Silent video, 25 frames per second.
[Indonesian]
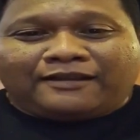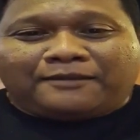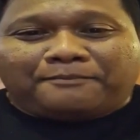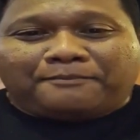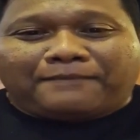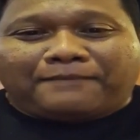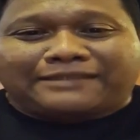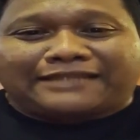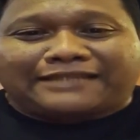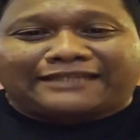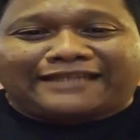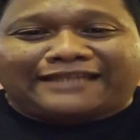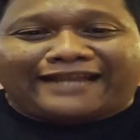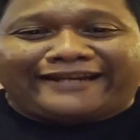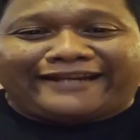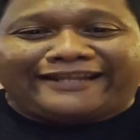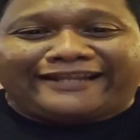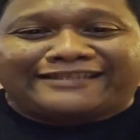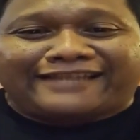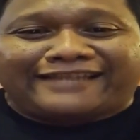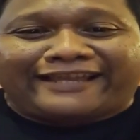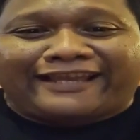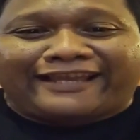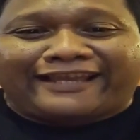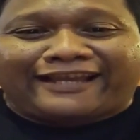Mas kata
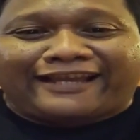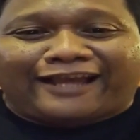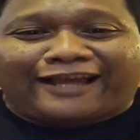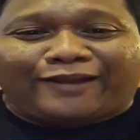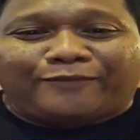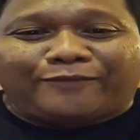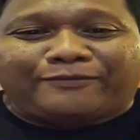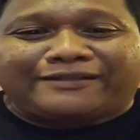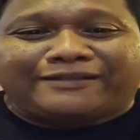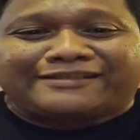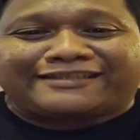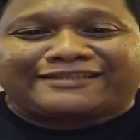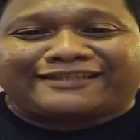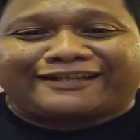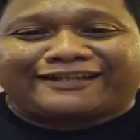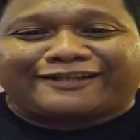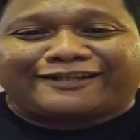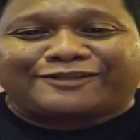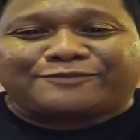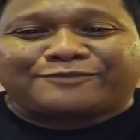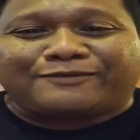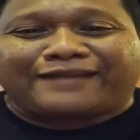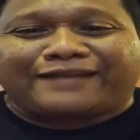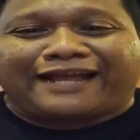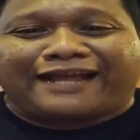adik saya kalau beli stiker
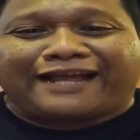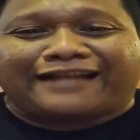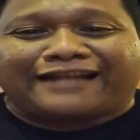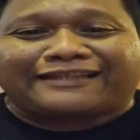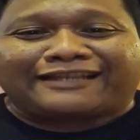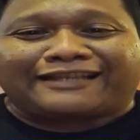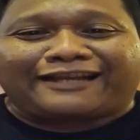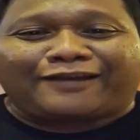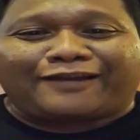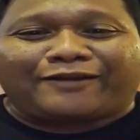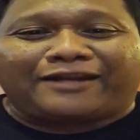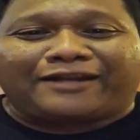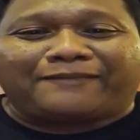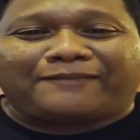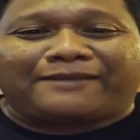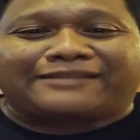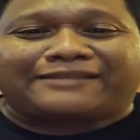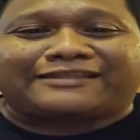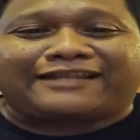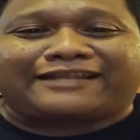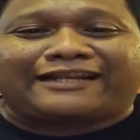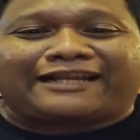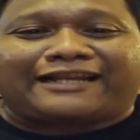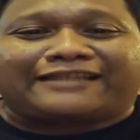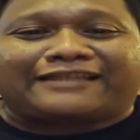di Sumber Harta kalau ada
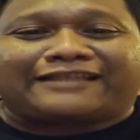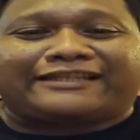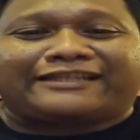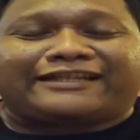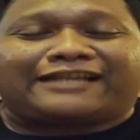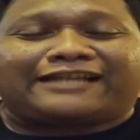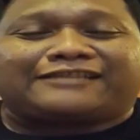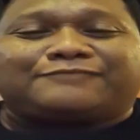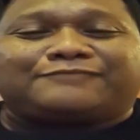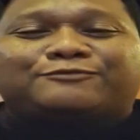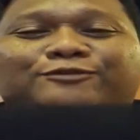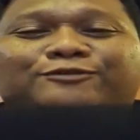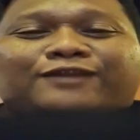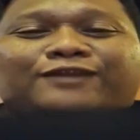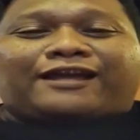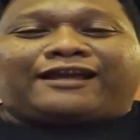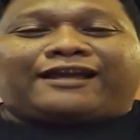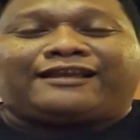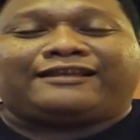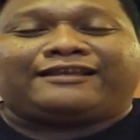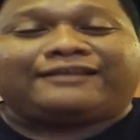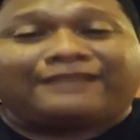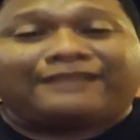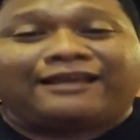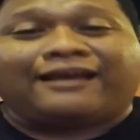Mas Rian katanya dikasih
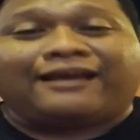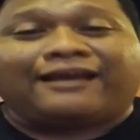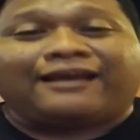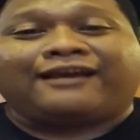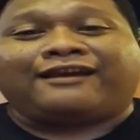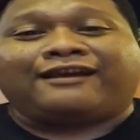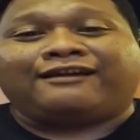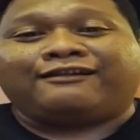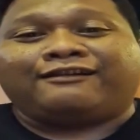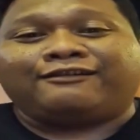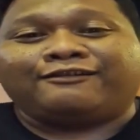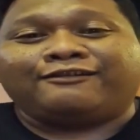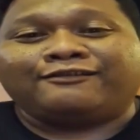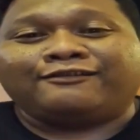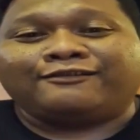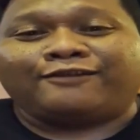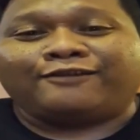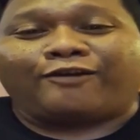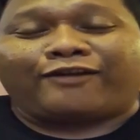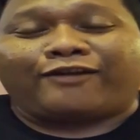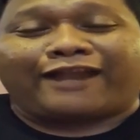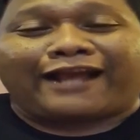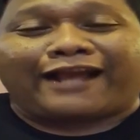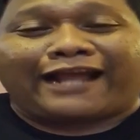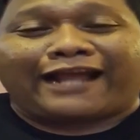murah. Iya.
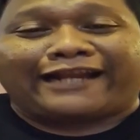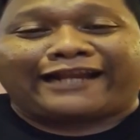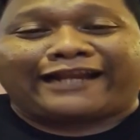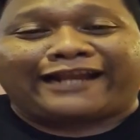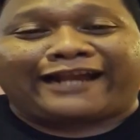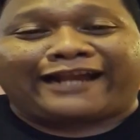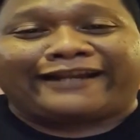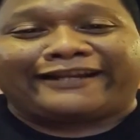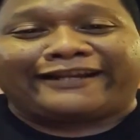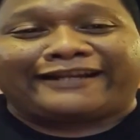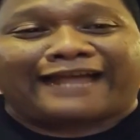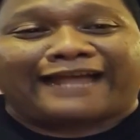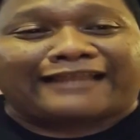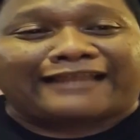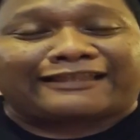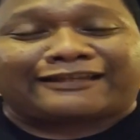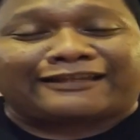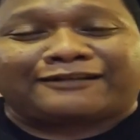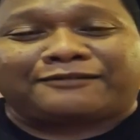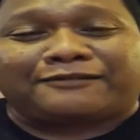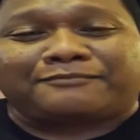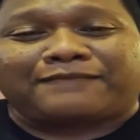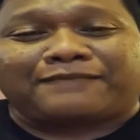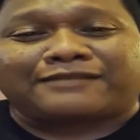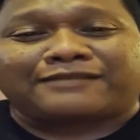Orang kadang ada yang
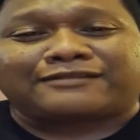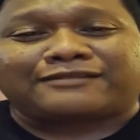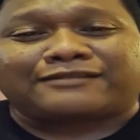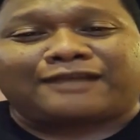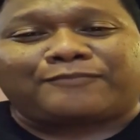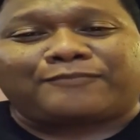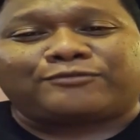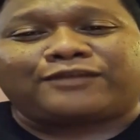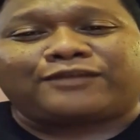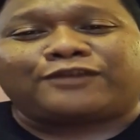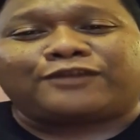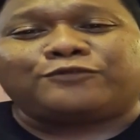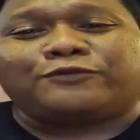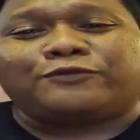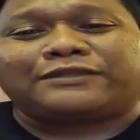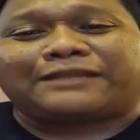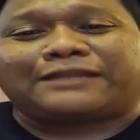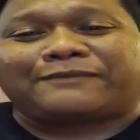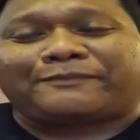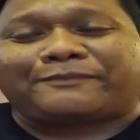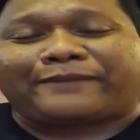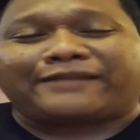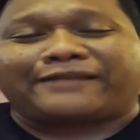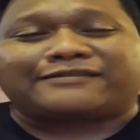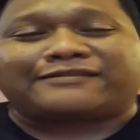datang, Mas nggak punya duit
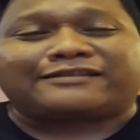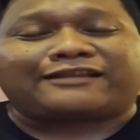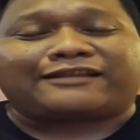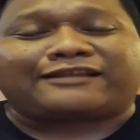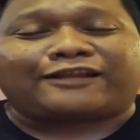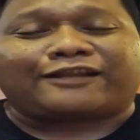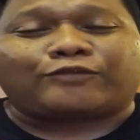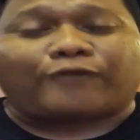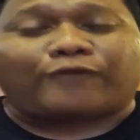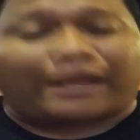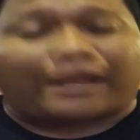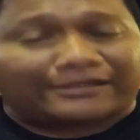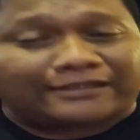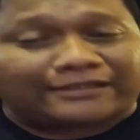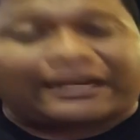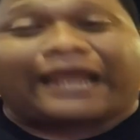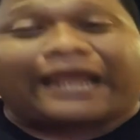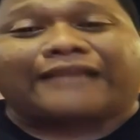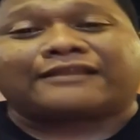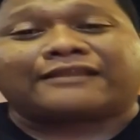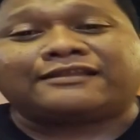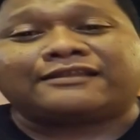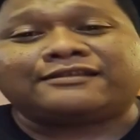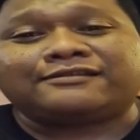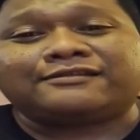tapi pengen stiker gue kasih
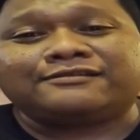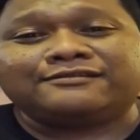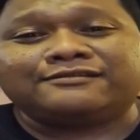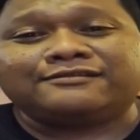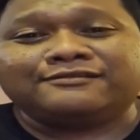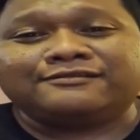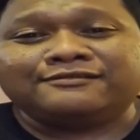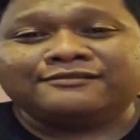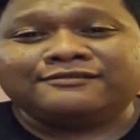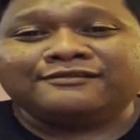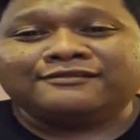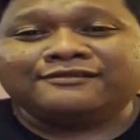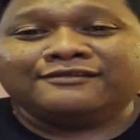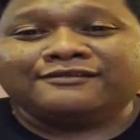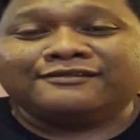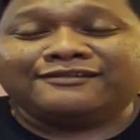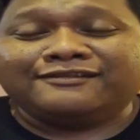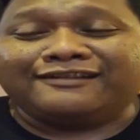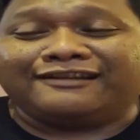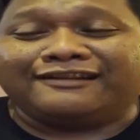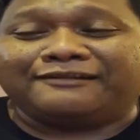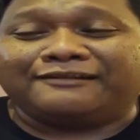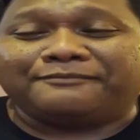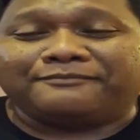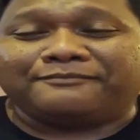gratis
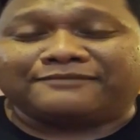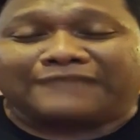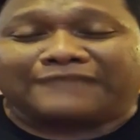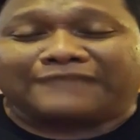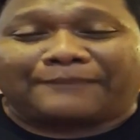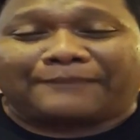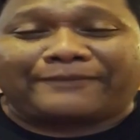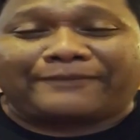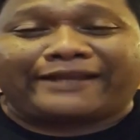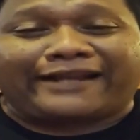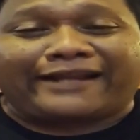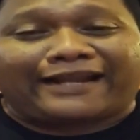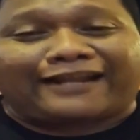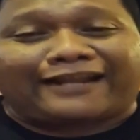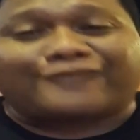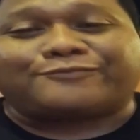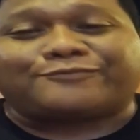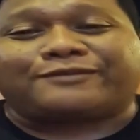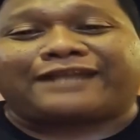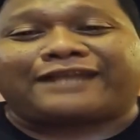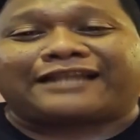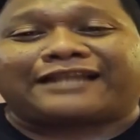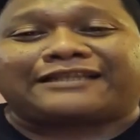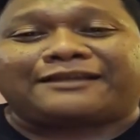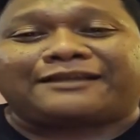tapi anak-anak
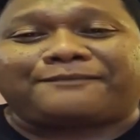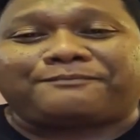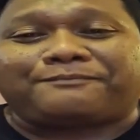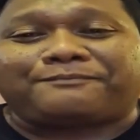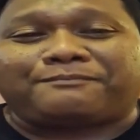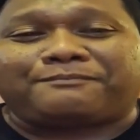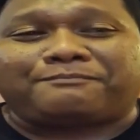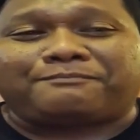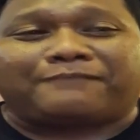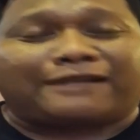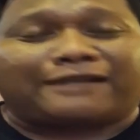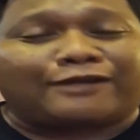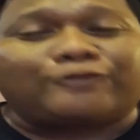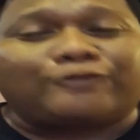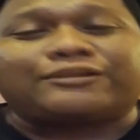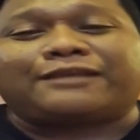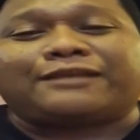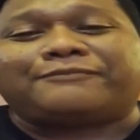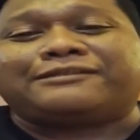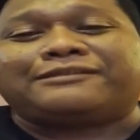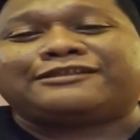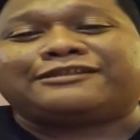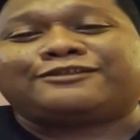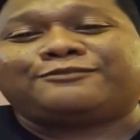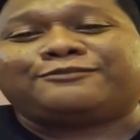seberata merengut
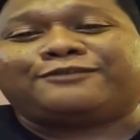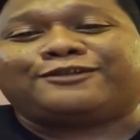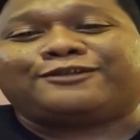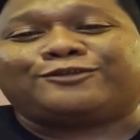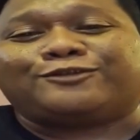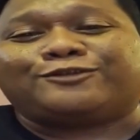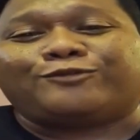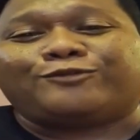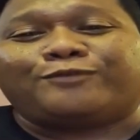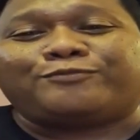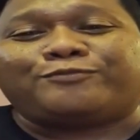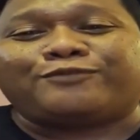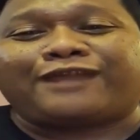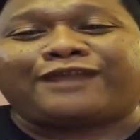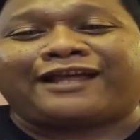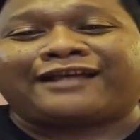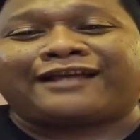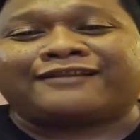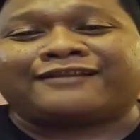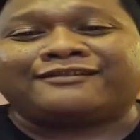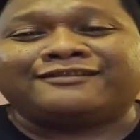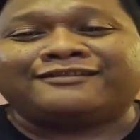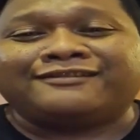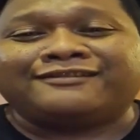abis itu begitu gue pulang